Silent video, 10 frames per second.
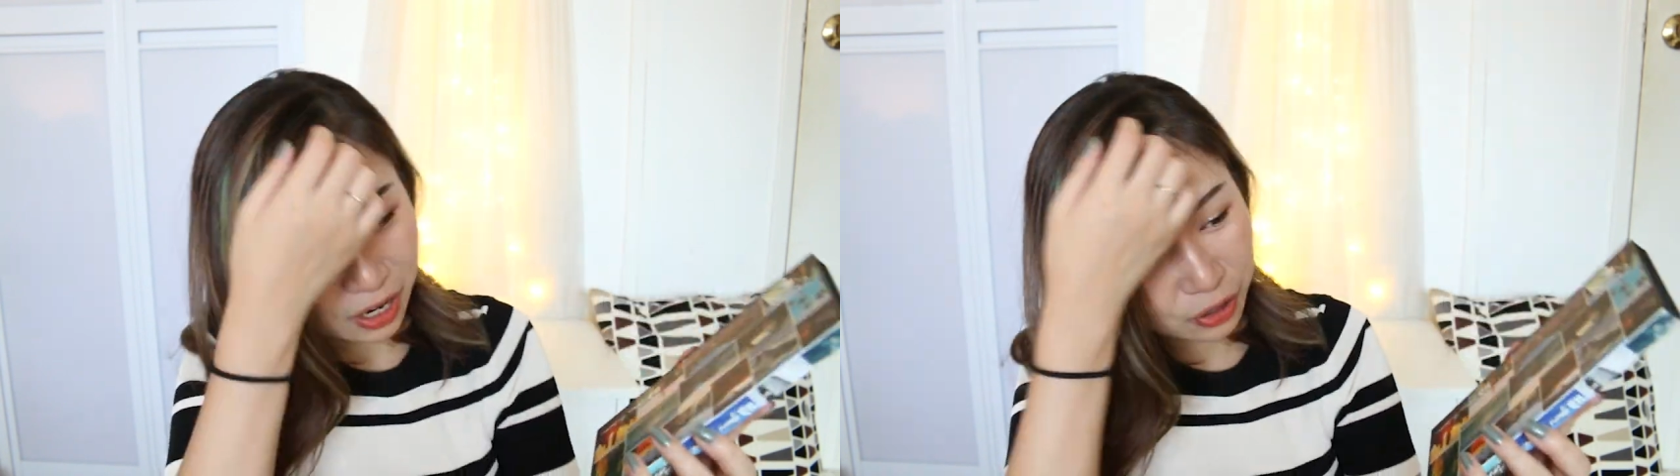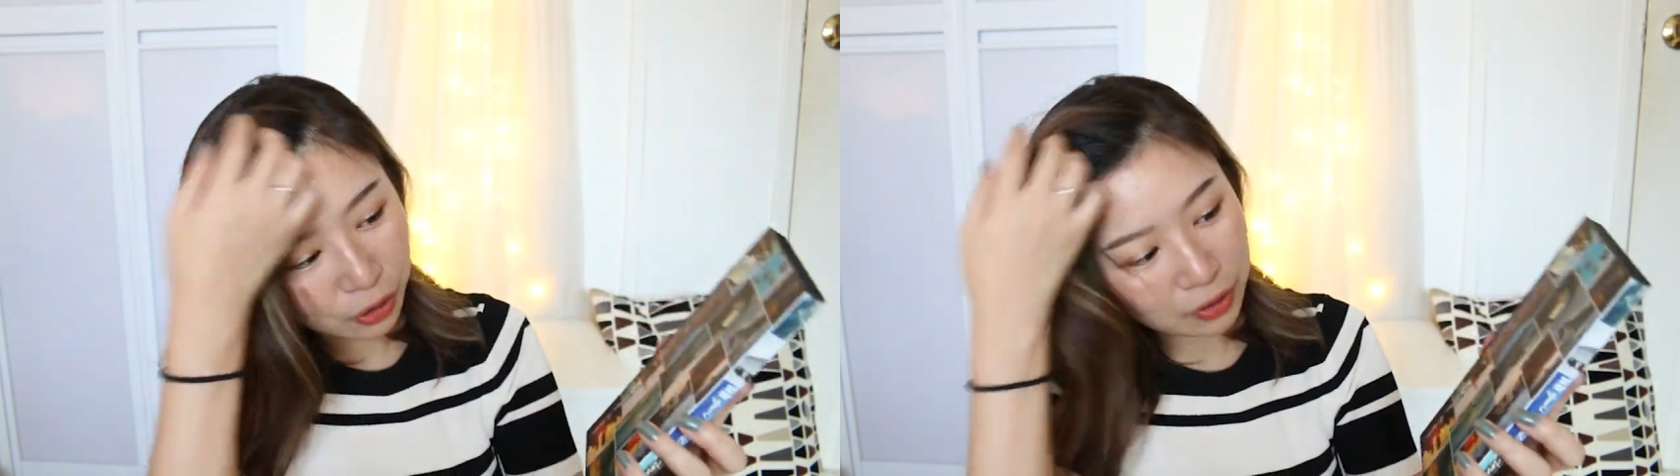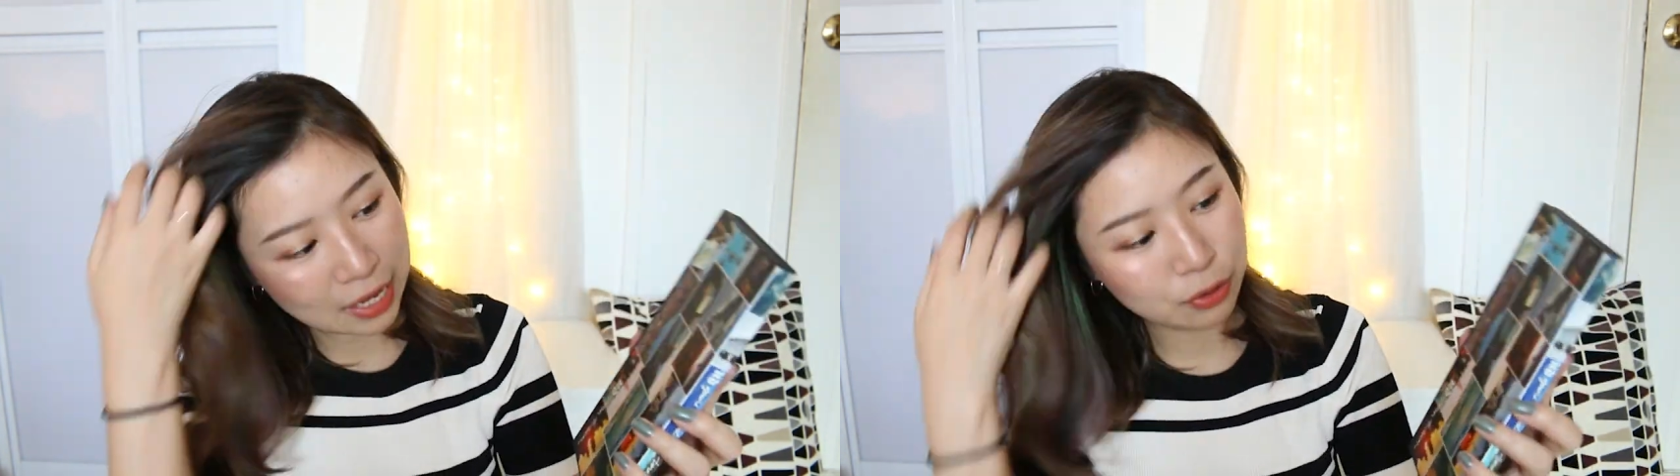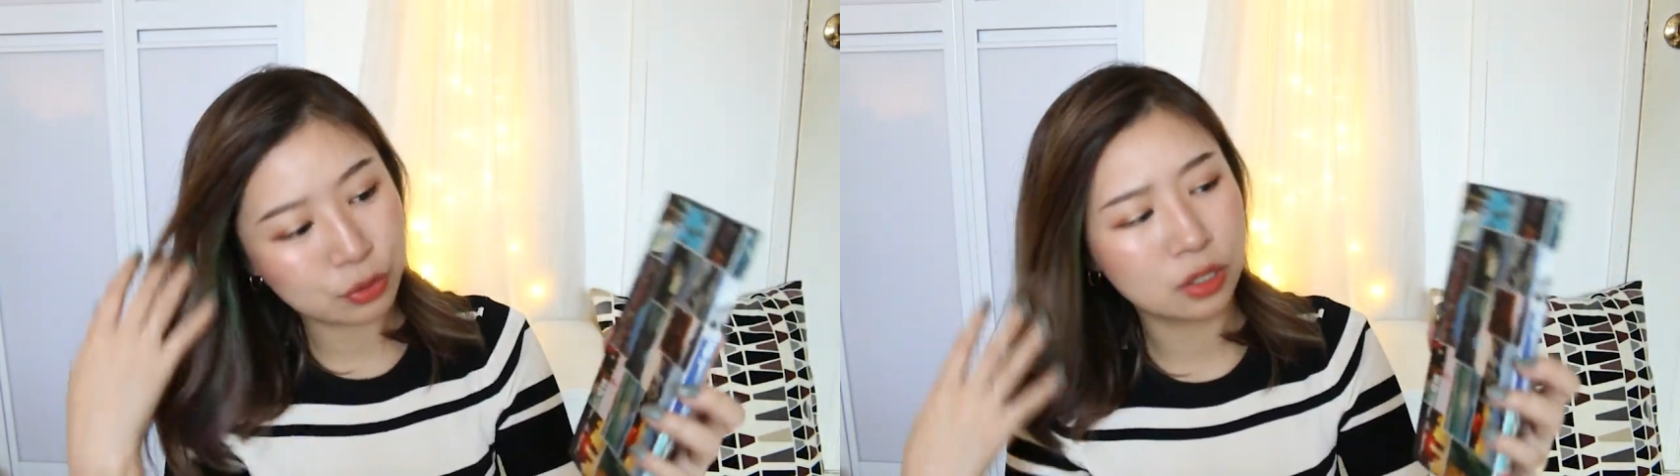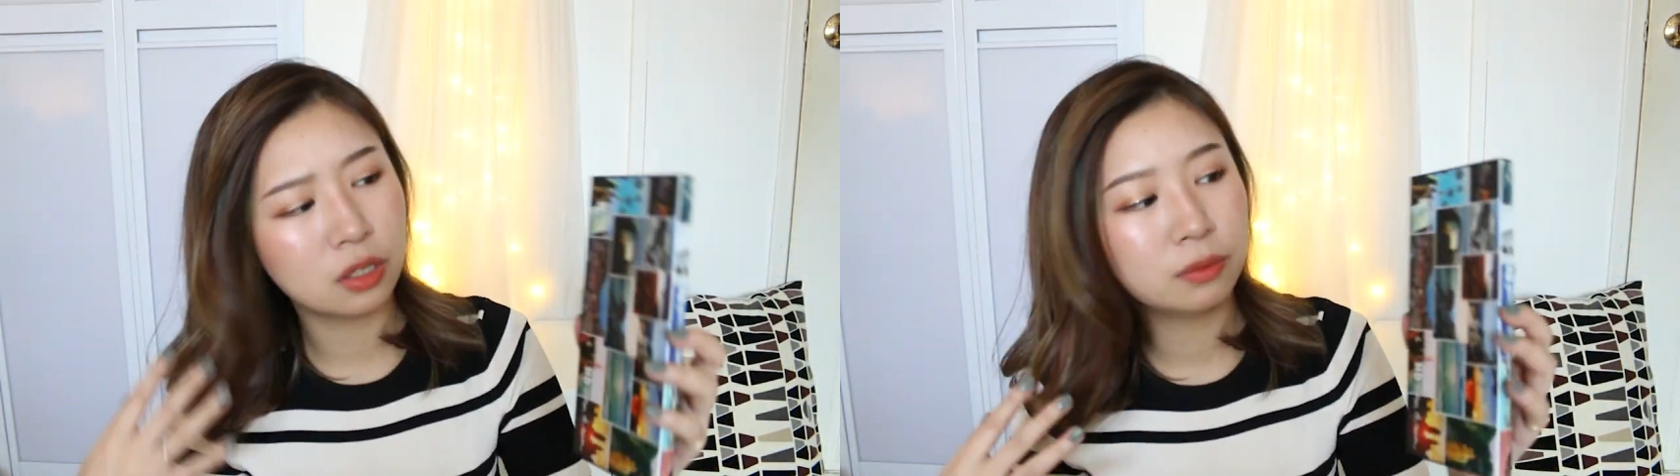然后后来又
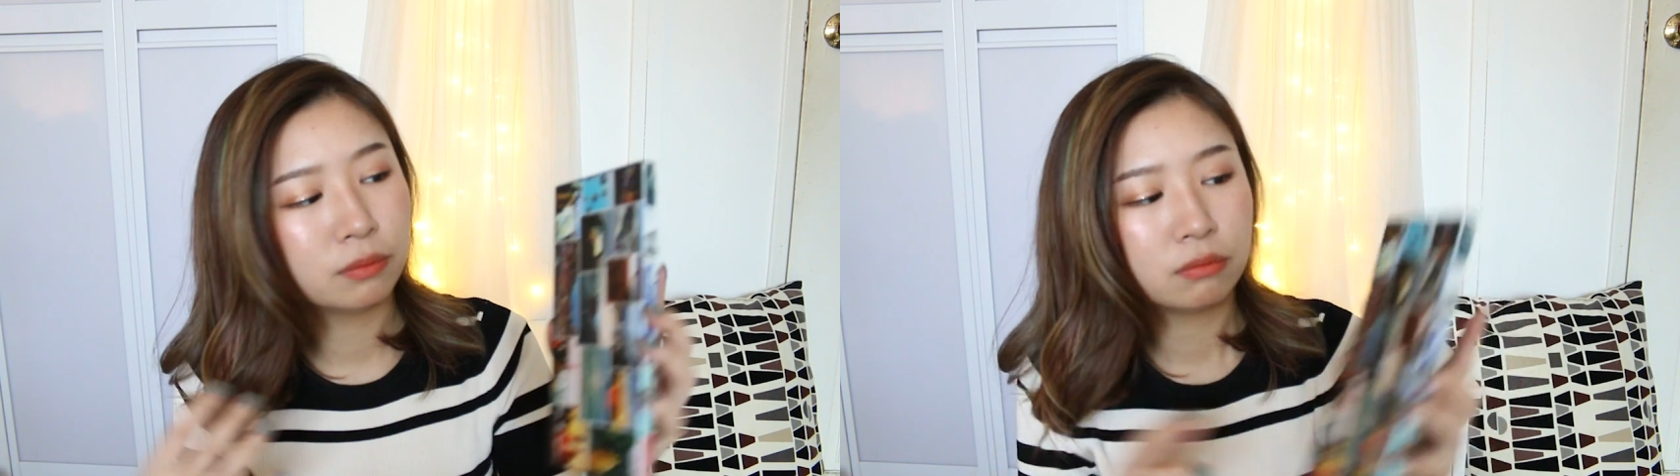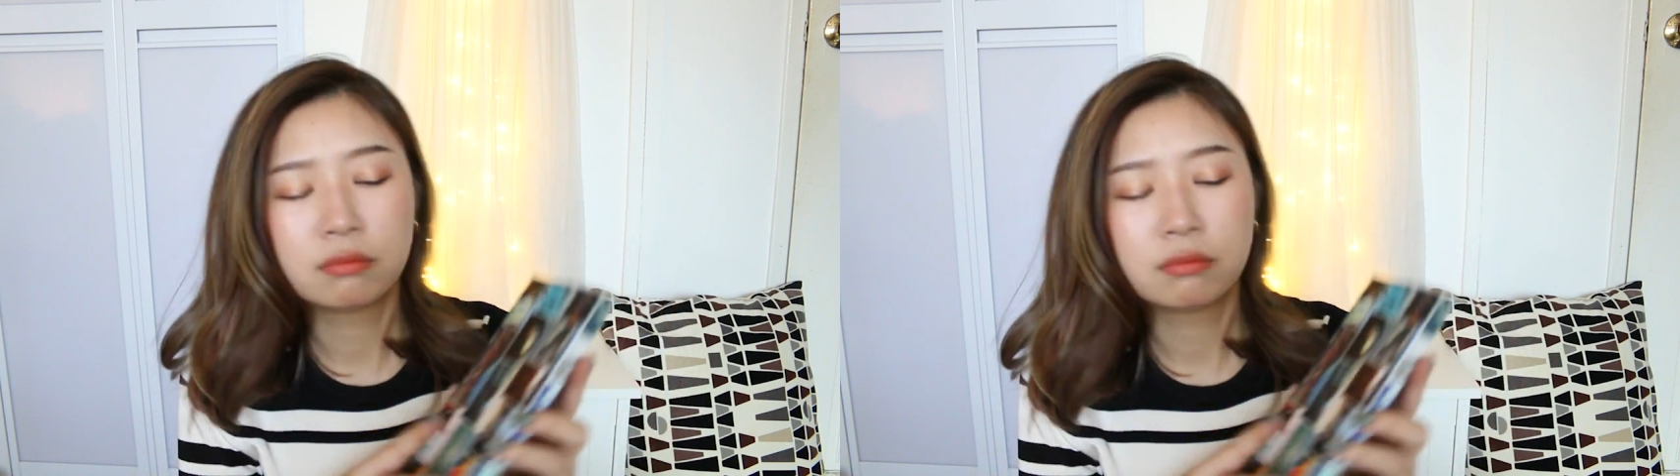觉得，